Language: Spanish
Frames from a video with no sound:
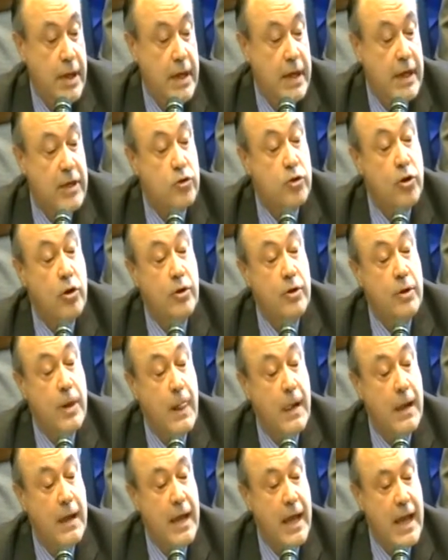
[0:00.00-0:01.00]
que son
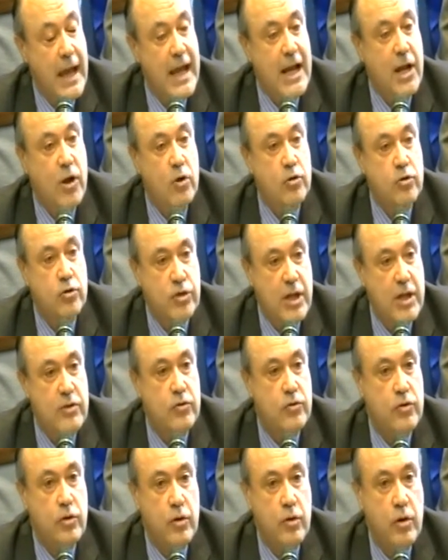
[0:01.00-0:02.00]
el
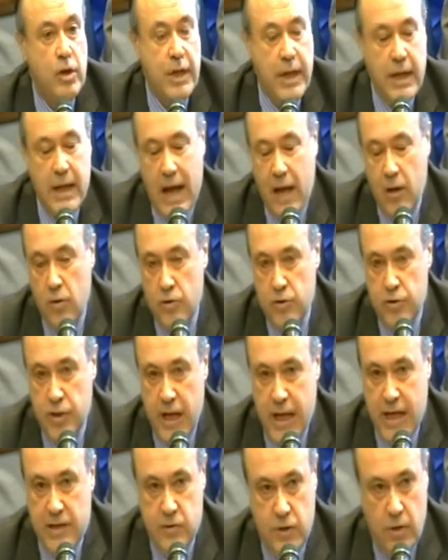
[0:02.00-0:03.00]
consenso y la
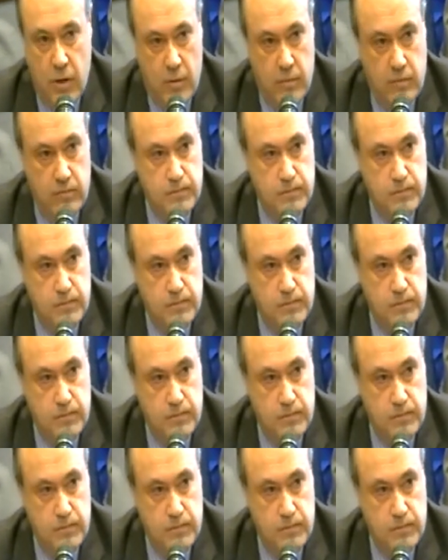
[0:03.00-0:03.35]
conciliación.